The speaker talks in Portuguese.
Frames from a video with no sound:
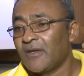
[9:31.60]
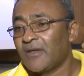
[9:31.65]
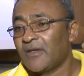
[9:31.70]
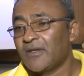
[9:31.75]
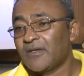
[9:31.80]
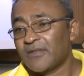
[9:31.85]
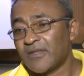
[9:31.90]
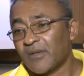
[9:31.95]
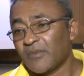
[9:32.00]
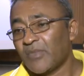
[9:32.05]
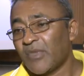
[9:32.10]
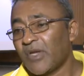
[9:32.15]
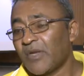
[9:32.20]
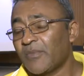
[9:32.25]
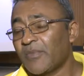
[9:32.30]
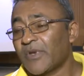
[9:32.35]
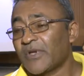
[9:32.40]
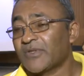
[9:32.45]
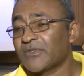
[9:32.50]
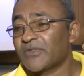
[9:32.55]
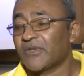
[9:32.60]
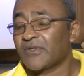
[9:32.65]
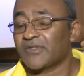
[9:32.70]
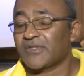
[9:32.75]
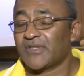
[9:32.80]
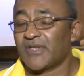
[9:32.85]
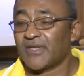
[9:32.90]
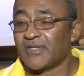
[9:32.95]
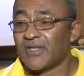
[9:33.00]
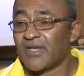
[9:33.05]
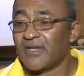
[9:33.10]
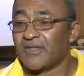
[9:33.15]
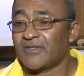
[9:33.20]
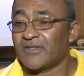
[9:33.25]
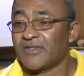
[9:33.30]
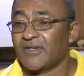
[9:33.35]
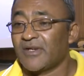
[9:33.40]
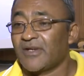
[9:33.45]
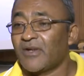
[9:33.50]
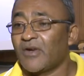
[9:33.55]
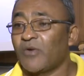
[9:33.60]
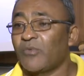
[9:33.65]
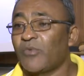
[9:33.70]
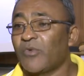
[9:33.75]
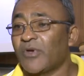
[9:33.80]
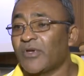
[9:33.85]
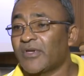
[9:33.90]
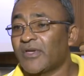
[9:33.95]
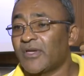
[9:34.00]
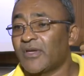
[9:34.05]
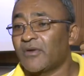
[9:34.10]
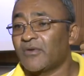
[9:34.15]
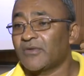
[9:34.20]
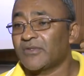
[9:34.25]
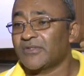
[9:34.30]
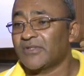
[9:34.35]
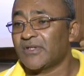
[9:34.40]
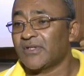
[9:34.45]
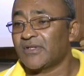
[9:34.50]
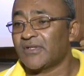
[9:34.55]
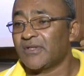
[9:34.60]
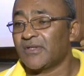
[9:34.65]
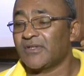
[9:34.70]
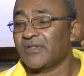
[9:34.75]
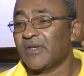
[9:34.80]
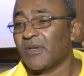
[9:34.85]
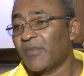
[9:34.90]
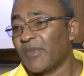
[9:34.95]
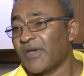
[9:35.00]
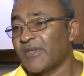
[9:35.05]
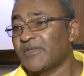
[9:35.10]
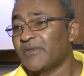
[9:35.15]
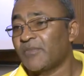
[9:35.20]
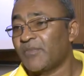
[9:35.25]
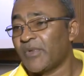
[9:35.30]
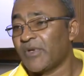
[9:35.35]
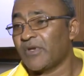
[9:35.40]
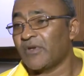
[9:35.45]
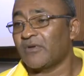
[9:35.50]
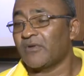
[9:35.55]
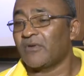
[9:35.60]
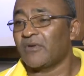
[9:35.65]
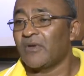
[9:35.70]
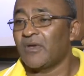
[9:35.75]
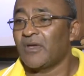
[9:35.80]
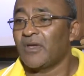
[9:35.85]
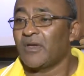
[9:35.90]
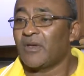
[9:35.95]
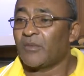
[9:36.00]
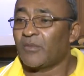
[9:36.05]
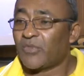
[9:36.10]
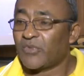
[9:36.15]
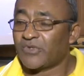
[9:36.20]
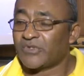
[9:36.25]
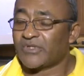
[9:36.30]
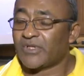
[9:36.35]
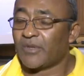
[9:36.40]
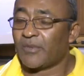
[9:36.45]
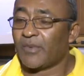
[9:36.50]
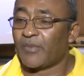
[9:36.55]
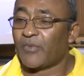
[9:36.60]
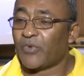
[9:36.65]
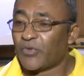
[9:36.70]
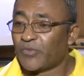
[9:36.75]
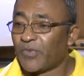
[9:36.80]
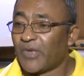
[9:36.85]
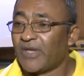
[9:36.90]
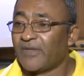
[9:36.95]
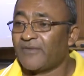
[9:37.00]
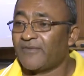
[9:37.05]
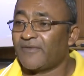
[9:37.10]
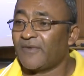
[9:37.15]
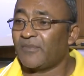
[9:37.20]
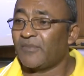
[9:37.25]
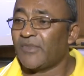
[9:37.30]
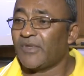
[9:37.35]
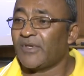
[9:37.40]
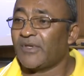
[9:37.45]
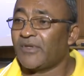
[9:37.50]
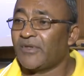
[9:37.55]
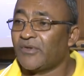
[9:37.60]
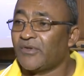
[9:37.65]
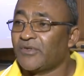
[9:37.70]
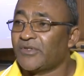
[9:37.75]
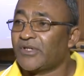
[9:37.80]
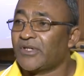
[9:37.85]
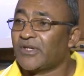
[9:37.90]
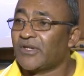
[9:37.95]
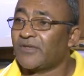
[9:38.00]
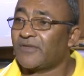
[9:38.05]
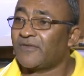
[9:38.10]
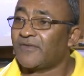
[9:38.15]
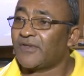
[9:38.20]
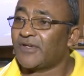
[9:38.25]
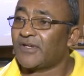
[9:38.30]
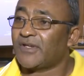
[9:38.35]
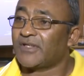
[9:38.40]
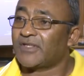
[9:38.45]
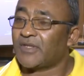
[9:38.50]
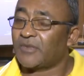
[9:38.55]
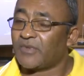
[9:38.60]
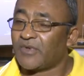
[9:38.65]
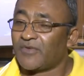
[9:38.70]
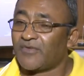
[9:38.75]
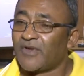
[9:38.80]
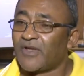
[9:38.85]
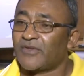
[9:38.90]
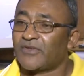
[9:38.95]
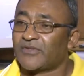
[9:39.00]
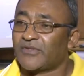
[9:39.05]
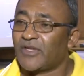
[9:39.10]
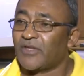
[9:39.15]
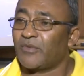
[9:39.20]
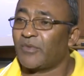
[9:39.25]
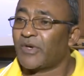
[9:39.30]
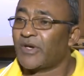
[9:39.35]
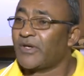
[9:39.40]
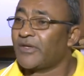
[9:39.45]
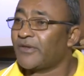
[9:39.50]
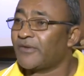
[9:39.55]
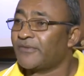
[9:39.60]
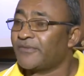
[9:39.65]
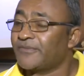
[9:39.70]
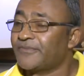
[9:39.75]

e também para a sociedade em geral, porque com certeza é mais emprego para os, para os pais de família de hoje aqui dos vigilantes privados do Estado do Maranhão.